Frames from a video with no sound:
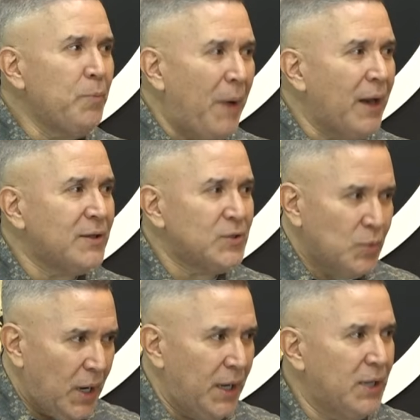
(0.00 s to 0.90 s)
parte,
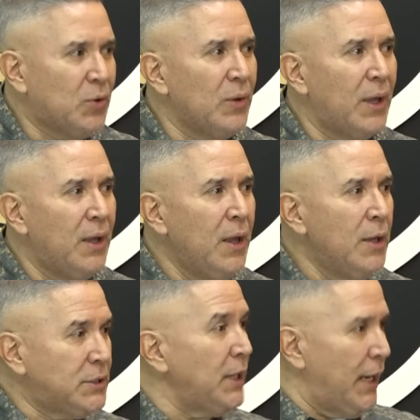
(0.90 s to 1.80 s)
su granito. De,
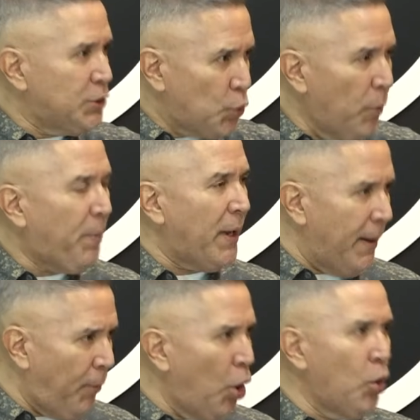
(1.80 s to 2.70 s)
sí, él chupa y
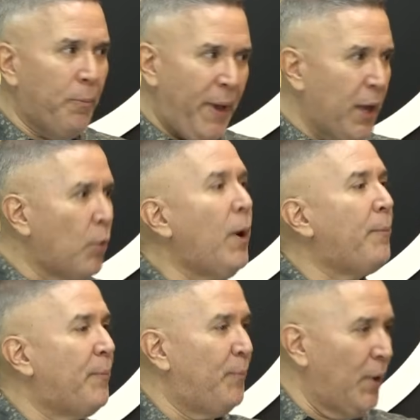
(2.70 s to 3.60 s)
es bolo, pero,
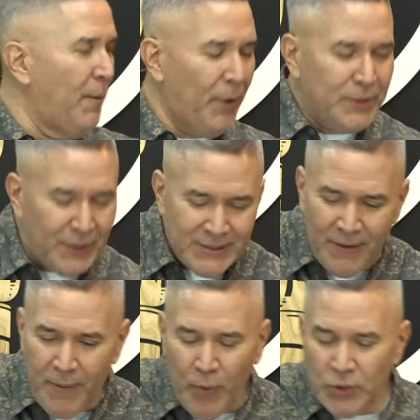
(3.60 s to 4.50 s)
por ejemplo, usted
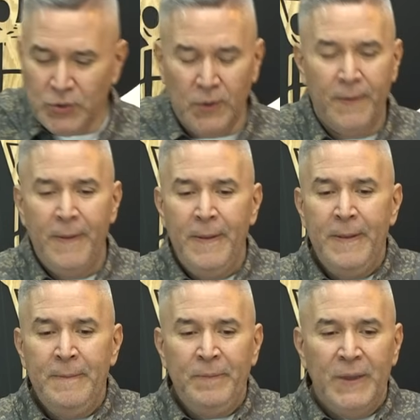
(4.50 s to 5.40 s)
estaba en Boston
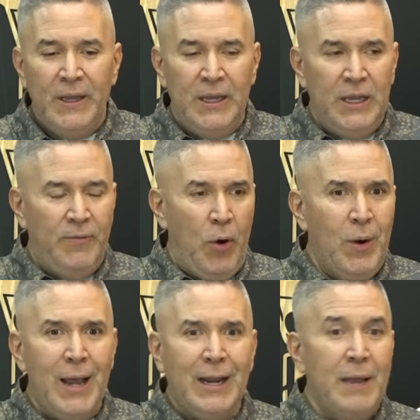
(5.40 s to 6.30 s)
y, veo
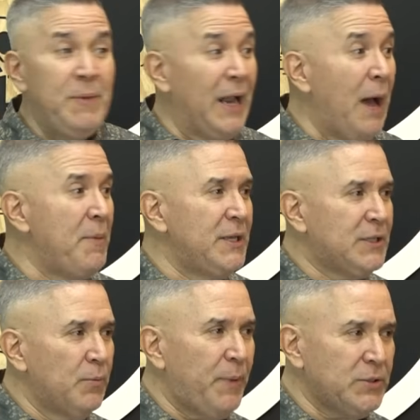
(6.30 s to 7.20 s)
en la calle, mirá, me
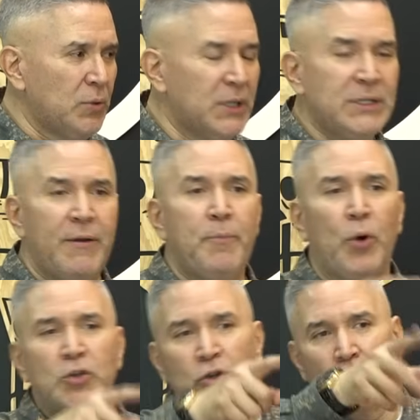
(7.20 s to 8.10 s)
dice un pastor que estaba y
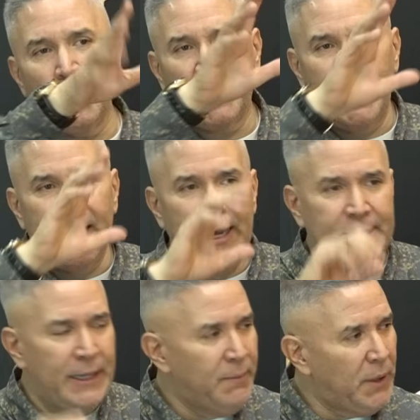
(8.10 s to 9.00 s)
por eso no nos quieren
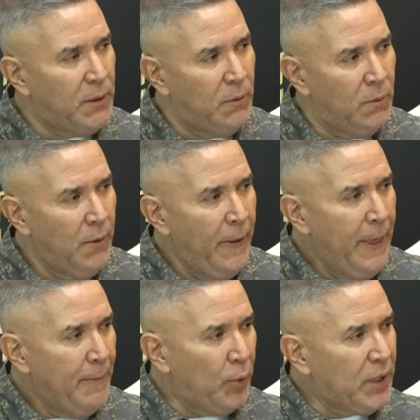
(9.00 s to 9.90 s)
aquí, me dijo,
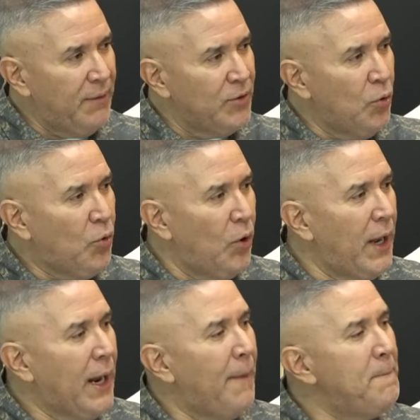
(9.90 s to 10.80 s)
porque iban dos
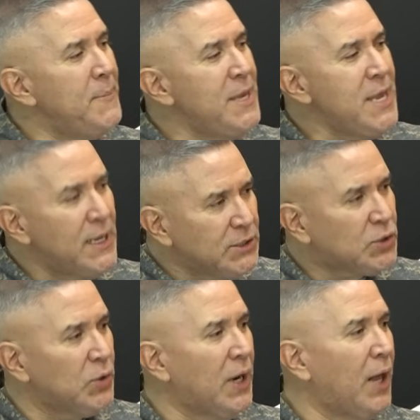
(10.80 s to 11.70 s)
colegas bien
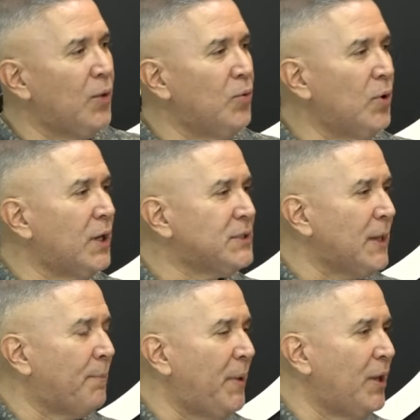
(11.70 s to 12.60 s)
sonados, uno era
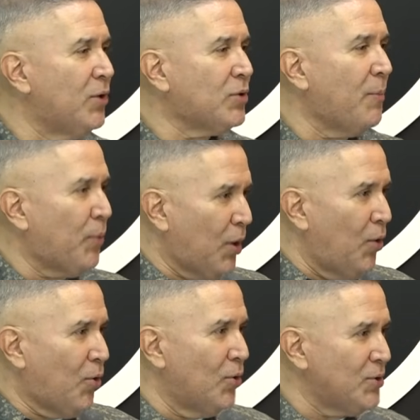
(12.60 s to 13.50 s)
Chapín y otro porque
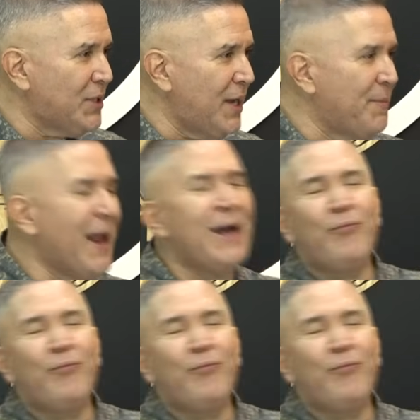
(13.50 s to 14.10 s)
los conocía. Mira, es